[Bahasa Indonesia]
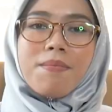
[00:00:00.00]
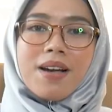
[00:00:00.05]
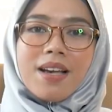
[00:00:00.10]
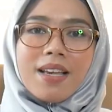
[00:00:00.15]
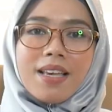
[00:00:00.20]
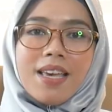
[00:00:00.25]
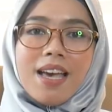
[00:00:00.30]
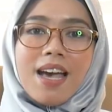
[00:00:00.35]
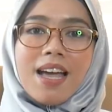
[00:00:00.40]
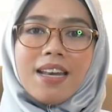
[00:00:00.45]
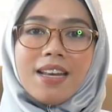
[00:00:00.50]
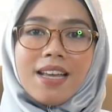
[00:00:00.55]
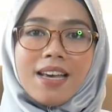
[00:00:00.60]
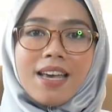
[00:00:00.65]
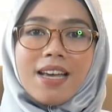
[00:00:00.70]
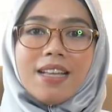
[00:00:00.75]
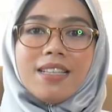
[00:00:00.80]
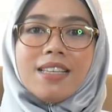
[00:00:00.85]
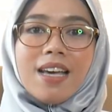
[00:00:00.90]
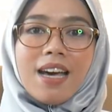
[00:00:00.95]
Bagi
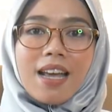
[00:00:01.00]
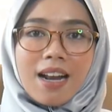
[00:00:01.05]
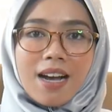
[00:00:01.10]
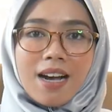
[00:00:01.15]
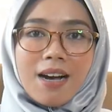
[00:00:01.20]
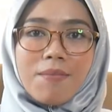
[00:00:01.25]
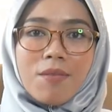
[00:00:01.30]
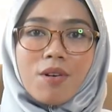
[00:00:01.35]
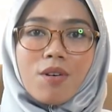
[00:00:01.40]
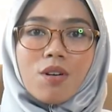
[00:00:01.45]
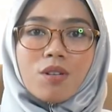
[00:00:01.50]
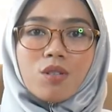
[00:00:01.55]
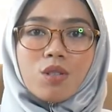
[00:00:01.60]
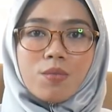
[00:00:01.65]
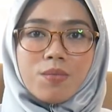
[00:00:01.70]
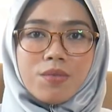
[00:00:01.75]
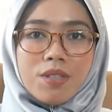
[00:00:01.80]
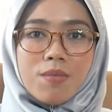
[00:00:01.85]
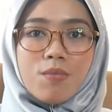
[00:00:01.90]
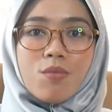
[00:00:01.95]
Anda yang jarang
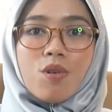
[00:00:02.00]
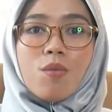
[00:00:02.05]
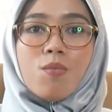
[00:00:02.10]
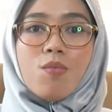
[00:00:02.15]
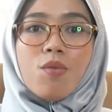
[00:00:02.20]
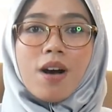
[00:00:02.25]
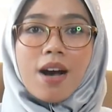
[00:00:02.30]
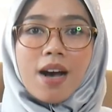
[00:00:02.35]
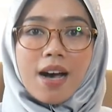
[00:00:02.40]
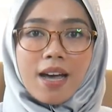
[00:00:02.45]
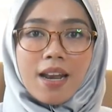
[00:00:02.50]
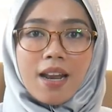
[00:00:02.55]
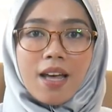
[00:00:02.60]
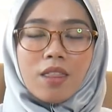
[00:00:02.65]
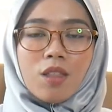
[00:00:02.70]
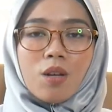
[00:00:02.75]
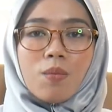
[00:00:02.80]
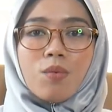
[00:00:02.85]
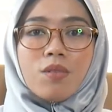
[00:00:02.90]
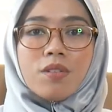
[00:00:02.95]
mengkonsumsi buah-buahan
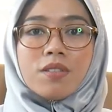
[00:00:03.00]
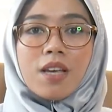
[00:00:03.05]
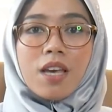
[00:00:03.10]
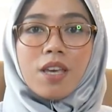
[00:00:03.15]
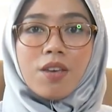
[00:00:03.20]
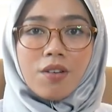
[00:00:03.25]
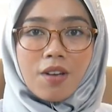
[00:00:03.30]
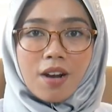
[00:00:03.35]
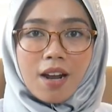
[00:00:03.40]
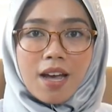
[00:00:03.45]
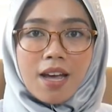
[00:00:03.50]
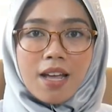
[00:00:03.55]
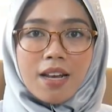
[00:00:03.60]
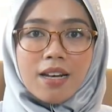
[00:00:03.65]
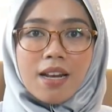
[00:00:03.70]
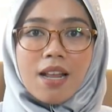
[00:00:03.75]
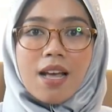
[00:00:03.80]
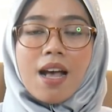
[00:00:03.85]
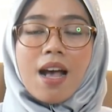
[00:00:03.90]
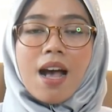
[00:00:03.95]
ataupun
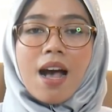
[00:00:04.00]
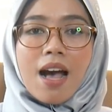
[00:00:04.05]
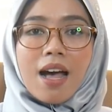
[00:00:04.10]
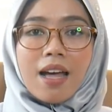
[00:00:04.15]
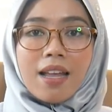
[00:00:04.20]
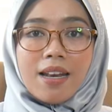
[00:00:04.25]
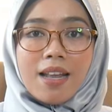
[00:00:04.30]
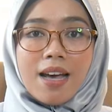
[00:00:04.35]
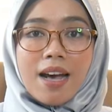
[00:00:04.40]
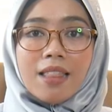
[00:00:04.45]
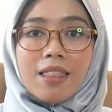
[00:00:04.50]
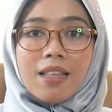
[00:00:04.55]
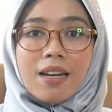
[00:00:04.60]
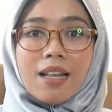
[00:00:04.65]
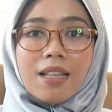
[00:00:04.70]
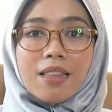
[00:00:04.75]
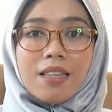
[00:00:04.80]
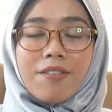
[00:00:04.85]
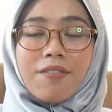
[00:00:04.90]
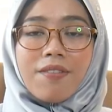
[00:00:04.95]
sayuran, ada
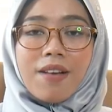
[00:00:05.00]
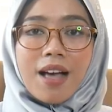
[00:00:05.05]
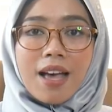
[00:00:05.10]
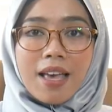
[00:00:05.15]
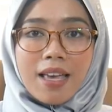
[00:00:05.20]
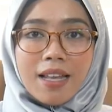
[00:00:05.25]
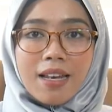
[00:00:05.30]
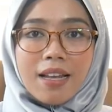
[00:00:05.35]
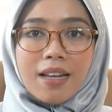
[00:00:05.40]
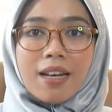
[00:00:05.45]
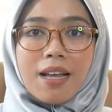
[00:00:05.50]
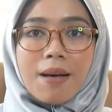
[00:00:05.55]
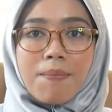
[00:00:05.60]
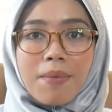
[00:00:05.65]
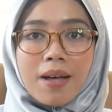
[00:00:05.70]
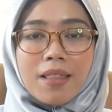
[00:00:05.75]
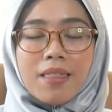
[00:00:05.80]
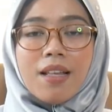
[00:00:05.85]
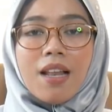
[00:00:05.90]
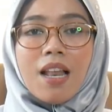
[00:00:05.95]
alternatif lain yang
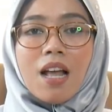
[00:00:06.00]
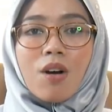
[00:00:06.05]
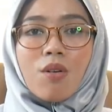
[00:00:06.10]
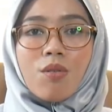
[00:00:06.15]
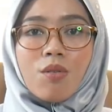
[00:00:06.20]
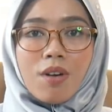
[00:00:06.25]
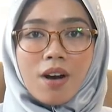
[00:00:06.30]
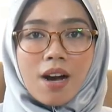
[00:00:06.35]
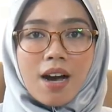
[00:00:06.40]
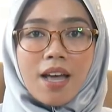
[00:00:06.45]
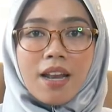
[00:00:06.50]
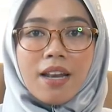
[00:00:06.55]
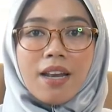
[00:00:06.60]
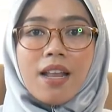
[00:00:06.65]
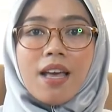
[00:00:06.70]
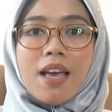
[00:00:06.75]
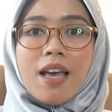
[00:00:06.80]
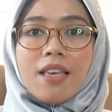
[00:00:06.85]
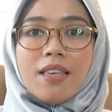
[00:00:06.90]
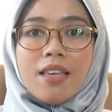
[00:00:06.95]
dapat dilakukan
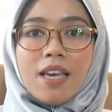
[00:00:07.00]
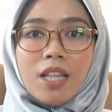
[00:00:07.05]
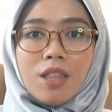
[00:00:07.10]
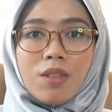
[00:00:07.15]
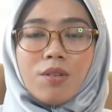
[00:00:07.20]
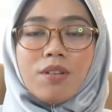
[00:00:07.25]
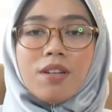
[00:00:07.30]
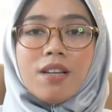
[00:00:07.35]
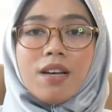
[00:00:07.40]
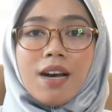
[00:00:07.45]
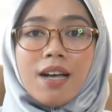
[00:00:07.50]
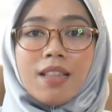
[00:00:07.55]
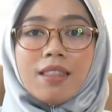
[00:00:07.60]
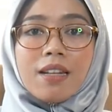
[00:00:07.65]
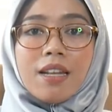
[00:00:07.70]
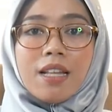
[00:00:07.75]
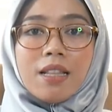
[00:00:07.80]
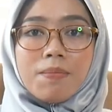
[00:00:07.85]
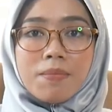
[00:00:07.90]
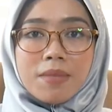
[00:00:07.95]
yaitu dengan
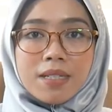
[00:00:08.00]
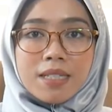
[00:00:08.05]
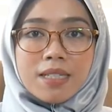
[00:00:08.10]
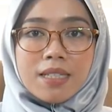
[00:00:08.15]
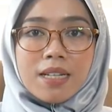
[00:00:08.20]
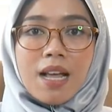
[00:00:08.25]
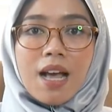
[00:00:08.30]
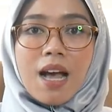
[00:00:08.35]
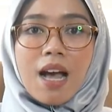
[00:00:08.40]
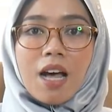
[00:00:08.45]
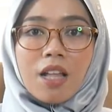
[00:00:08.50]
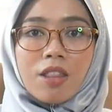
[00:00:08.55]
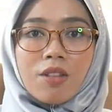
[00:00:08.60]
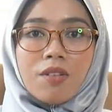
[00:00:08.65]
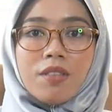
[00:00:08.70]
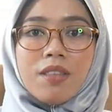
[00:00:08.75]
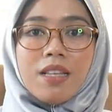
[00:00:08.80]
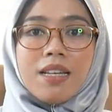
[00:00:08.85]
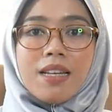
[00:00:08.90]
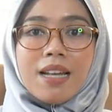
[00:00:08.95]
treatment
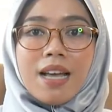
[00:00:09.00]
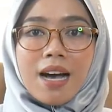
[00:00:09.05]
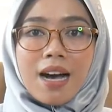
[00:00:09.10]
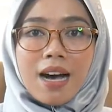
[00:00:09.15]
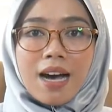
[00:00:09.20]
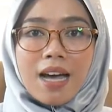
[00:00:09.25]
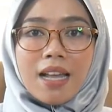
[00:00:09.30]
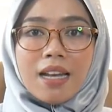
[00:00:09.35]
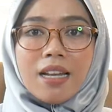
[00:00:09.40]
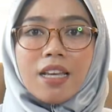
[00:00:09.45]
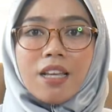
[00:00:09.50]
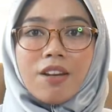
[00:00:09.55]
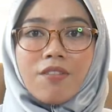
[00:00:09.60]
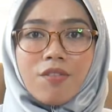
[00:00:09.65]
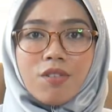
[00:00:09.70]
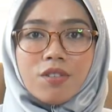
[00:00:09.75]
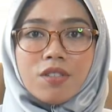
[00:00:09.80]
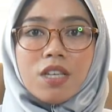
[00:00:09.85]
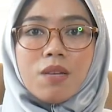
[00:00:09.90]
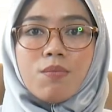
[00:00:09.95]
atau tindakan
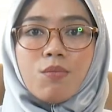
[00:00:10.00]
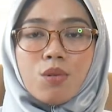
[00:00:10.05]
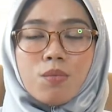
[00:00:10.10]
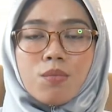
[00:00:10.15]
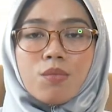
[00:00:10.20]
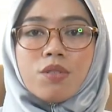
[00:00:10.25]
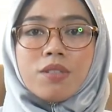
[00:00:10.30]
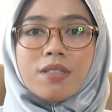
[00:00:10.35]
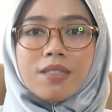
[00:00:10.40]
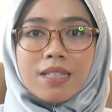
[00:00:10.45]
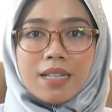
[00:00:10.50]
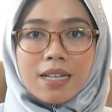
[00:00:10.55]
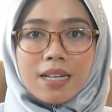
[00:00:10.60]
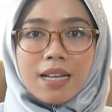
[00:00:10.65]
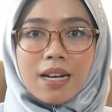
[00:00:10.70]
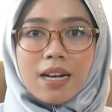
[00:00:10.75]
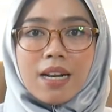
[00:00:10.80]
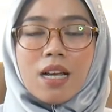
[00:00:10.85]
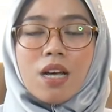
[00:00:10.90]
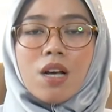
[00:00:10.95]
infus imun
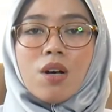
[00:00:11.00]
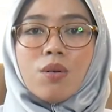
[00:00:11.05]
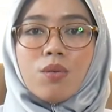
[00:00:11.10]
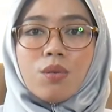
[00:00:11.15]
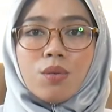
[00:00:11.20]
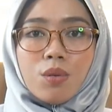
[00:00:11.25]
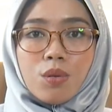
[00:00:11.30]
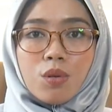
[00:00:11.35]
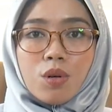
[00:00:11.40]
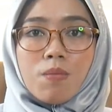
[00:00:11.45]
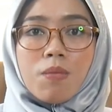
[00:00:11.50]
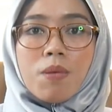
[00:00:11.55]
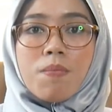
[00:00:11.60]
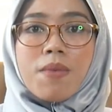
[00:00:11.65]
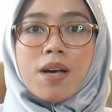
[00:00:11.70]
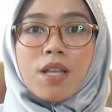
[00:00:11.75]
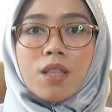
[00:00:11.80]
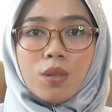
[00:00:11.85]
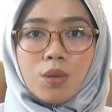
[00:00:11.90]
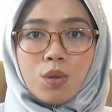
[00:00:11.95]
booster untuk
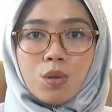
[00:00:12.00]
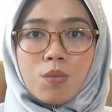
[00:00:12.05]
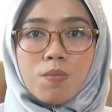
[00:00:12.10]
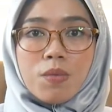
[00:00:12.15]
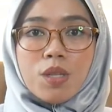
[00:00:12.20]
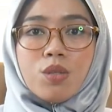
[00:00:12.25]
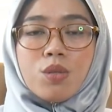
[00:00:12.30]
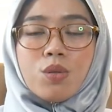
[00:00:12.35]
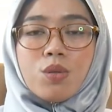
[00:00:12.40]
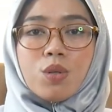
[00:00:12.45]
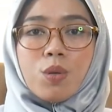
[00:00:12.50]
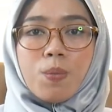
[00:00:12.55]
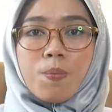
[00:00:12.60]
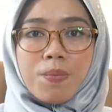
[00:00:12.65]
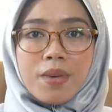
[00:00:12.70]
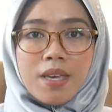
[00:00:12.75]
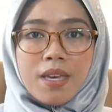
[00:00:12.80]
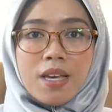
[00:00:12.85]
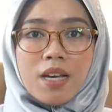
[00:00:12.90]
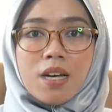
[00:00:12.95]
membantu mencukupi